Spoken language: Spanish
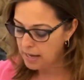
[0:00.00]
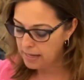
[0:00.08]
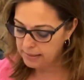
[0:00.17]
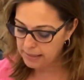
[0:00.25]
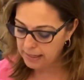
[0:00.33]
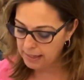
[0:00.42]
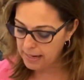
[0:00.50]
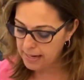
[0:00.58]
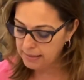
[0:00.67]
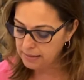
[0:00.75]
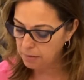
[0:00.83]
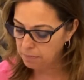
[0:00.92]
llegar a
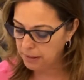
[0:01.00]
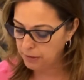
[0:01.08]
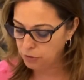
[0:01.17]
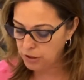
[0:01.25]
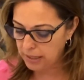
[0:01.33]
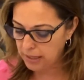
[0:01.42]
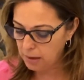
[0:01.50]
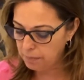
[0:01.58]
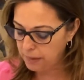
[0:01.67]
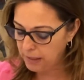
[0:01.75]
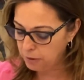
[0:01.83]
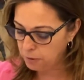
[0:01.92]
este pleno, llegar al
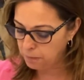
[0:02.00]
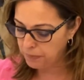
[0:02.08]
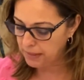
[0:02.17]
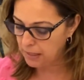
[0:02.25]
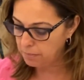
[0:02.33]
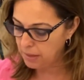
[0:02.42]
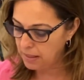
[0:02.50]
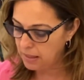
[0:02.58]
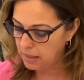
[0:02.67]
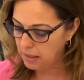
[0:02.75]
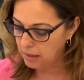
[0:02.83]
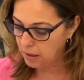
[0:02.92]
pleno del mes
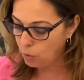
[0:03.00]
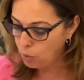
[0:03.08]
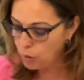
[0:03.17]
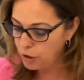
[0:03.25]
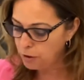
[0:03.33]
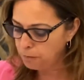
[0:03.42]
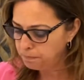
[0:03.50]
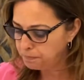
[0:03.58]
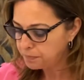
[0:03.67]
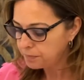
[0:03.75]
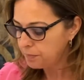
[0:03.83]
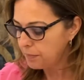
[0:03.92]
de julio
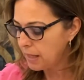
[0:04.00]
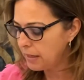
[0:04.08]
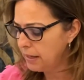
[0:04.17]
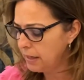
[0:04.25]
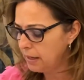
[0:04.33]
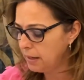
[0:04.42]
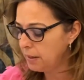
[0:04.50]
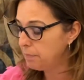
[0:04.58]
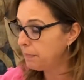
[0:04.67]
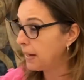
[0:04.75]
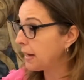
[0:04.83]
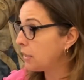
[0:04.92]
y
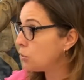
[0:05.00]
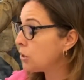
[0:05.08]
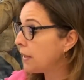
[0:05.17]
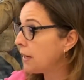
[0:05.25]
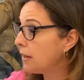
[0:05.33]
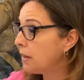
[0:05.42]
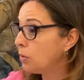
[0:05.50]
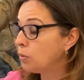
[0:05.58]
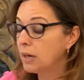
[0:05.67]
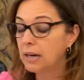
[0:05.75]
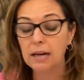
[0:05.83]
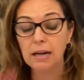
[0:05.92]
para que no se dejen
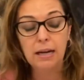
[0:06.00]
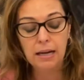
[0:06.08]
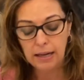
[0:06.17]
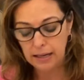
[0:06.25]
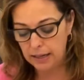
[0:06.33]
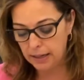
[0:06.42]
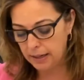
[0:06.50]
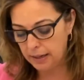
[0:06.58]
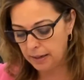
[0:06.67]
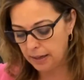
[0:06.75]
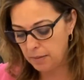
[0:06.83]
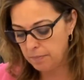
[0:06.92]
ninguna
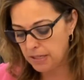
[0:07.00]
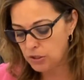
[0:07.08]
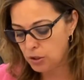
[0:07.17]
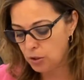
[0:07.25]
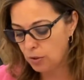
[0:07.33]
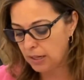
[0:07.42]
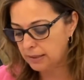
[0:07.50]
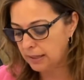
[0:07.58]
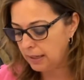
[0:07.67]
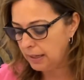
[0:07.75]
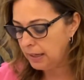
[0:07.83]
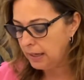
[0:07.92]
eh, inversión
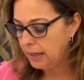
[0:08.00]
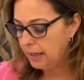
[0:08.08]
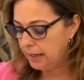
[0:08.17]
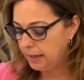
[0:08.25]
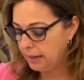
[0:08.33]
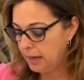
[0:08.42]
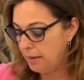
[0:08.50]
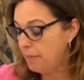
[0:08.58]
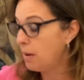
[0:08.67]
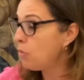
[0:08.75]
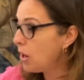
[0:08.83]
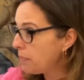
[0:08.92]
atrás, eh, le
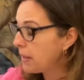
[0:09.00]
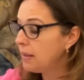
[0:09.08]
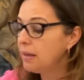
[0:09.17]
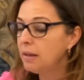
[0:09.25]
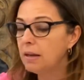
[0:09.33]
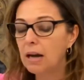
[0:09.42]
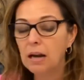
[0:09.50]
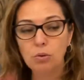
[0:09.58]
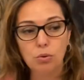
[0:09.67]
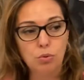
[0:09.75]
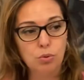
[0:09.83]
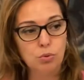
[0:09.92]
vamos a pedir al
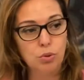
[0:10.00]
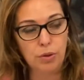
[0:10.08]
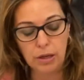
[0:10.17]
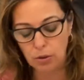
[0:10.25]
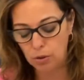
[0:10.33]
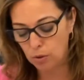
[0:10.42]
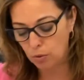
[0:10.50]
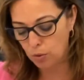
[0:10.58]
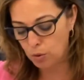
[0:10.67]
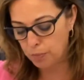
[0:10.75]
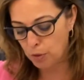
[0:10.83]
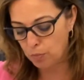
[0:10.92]
conjunto de los grupos